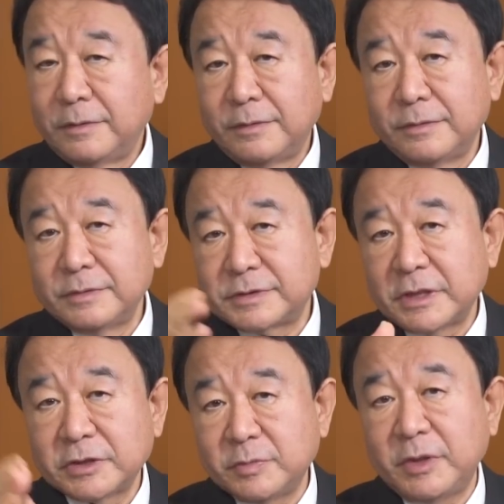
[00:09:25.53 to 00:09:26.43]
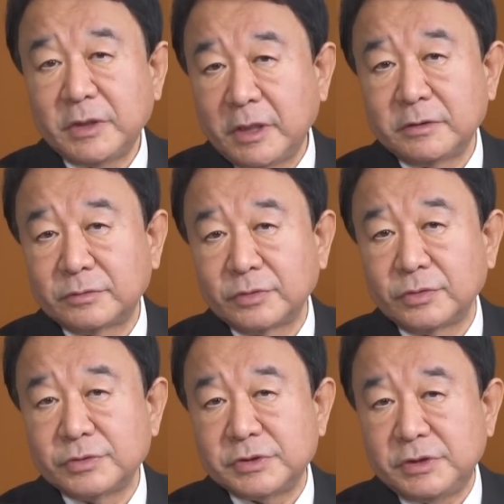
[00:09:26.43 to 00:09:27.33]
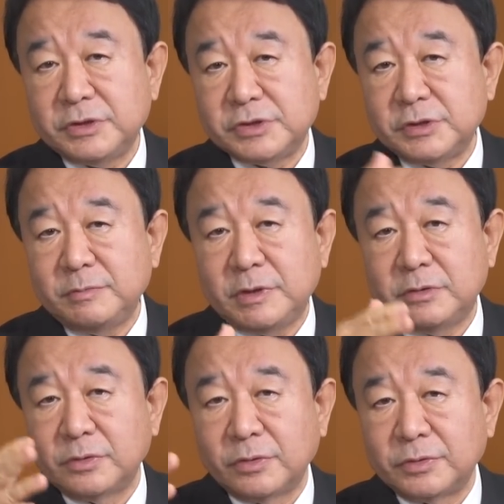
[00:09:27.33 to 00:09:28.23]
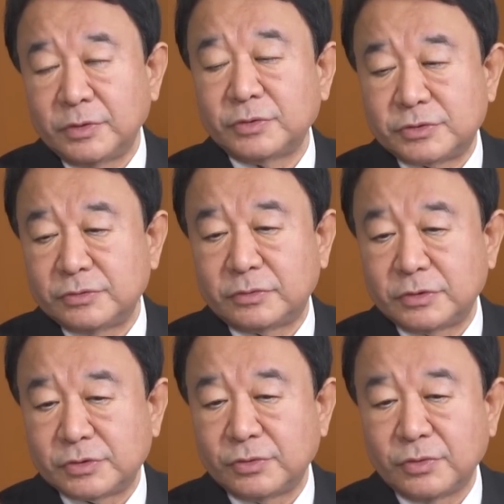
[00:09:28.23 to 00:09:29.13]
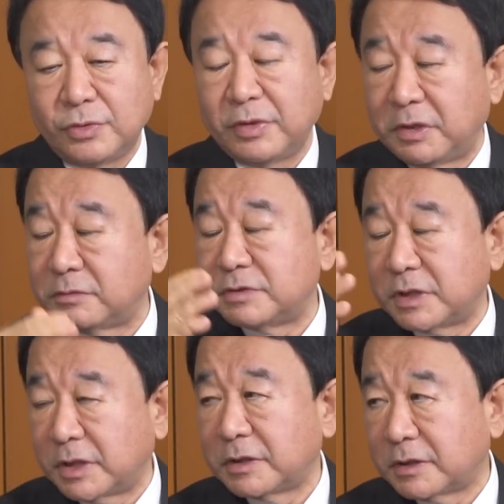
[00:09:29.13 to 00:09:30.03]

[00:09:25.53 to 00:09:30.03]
3期目に入ると同時に人民の領袖という称号を得るんじゃない